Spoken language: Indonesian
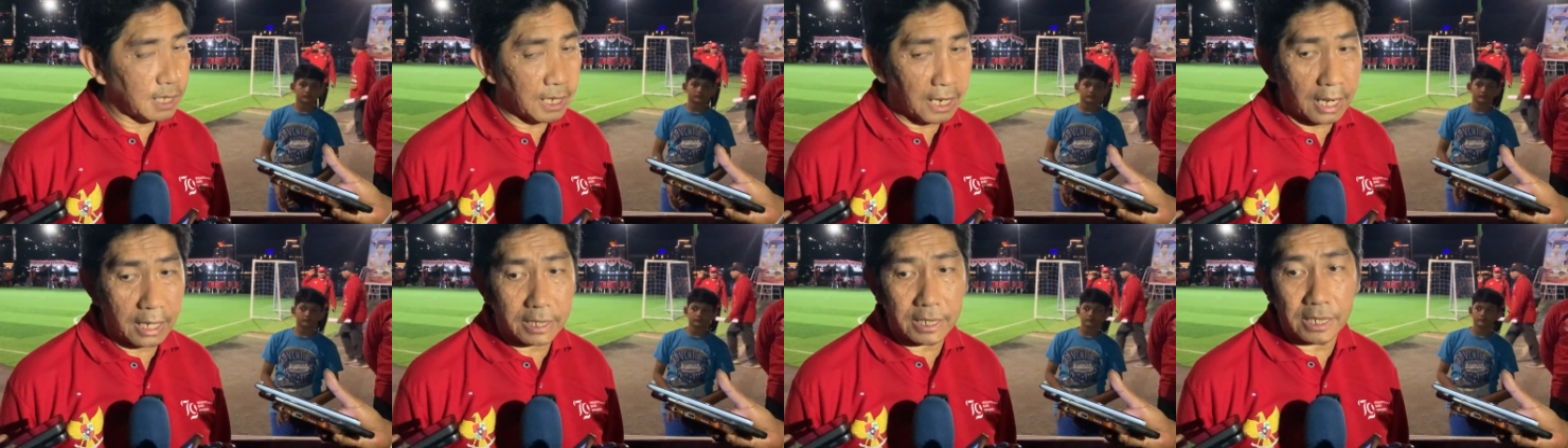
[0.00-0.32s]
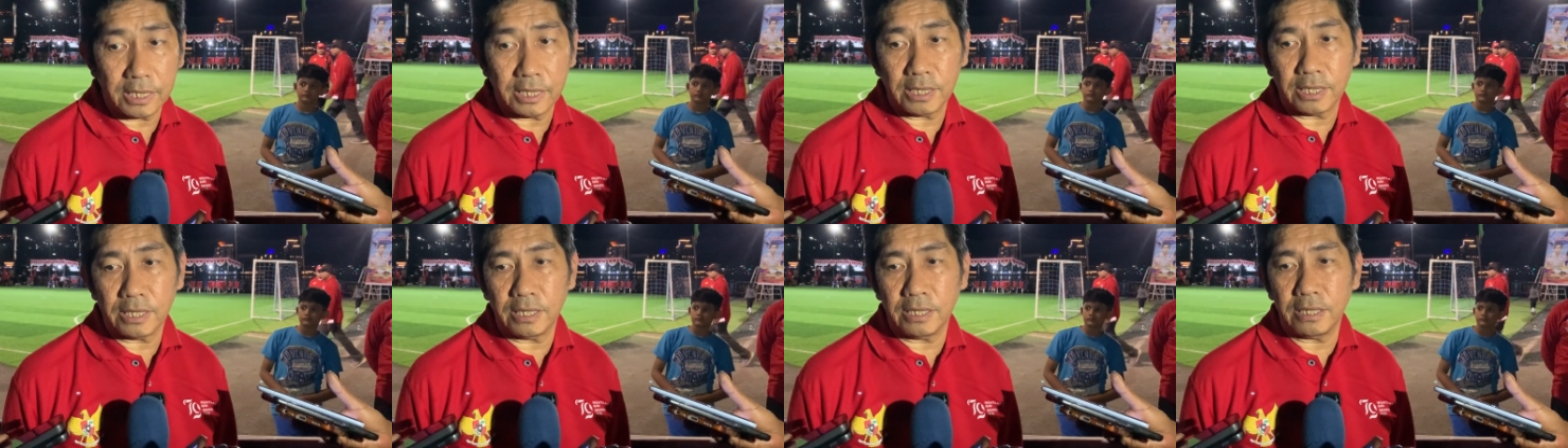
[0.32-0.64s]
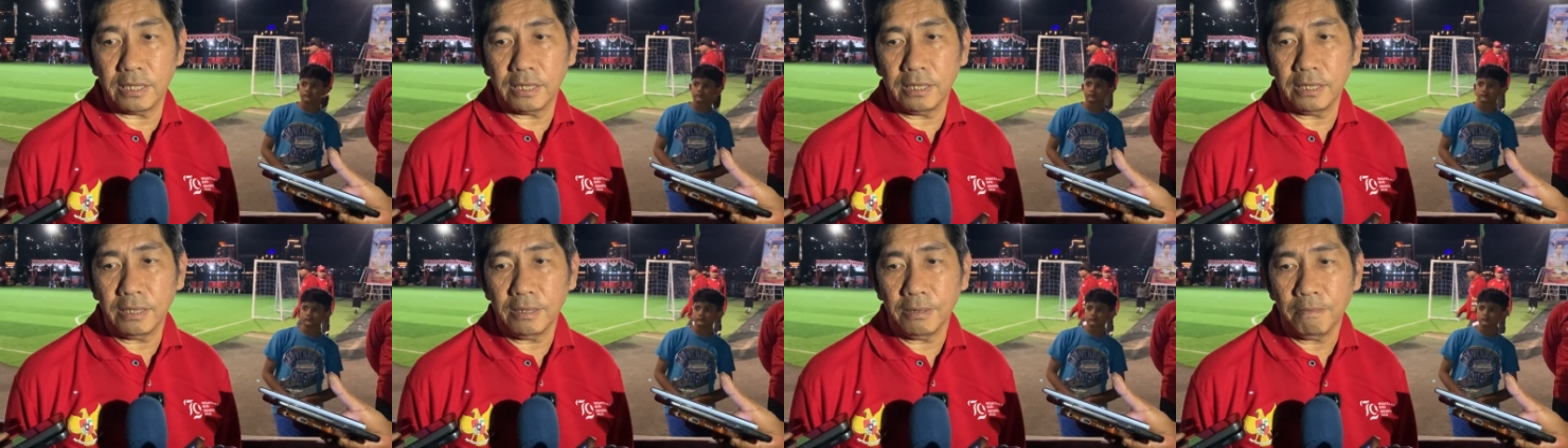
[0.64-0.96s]
yang ada di
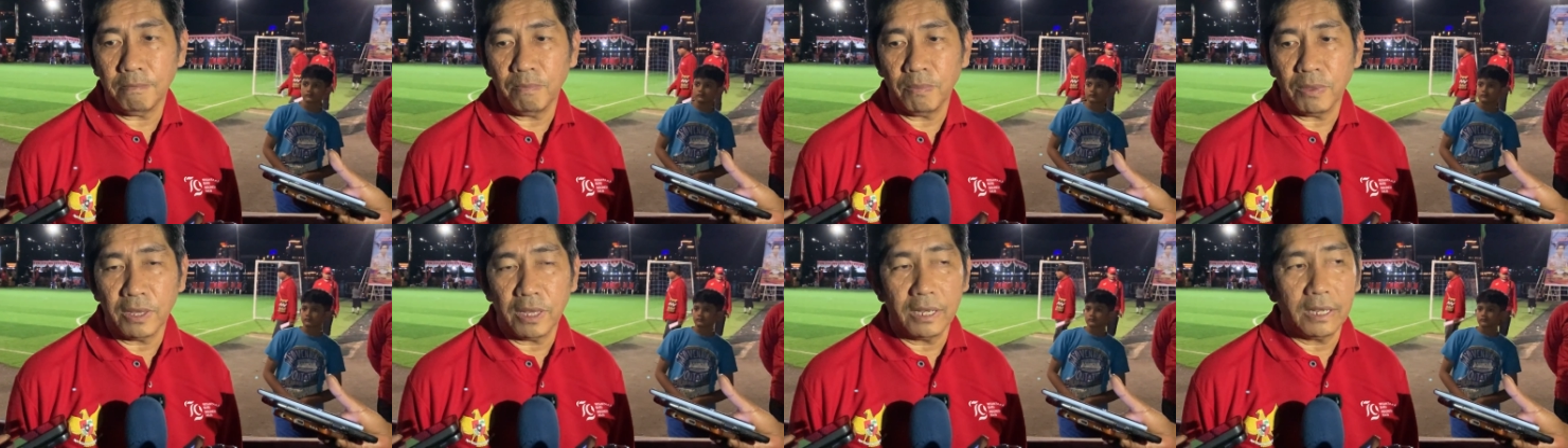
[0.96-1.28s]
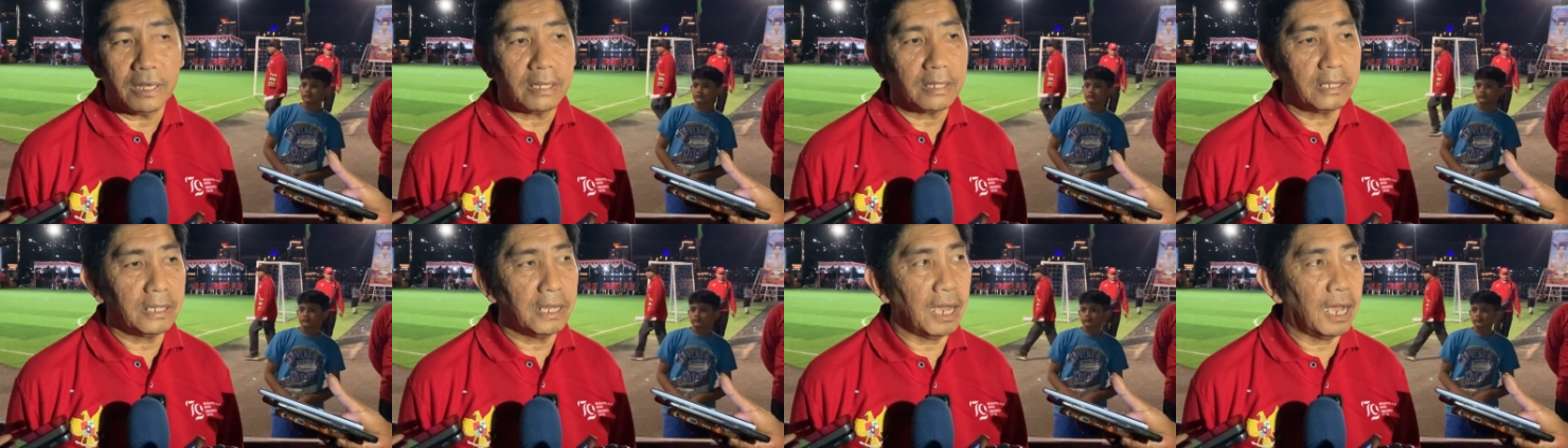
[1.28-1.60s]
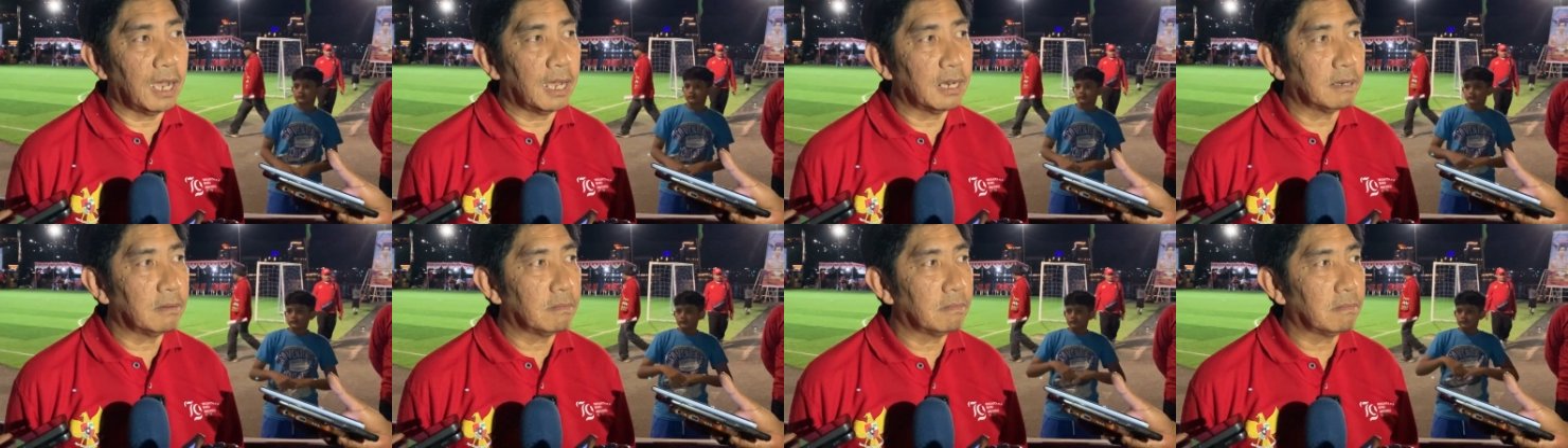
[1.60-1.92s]
sini
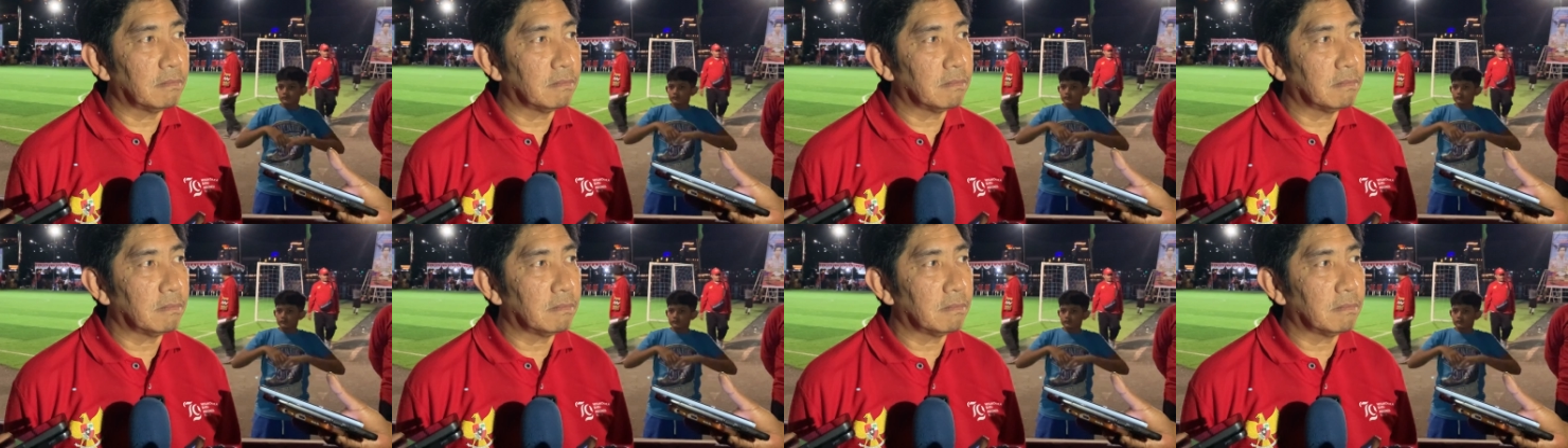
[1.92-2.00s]
dan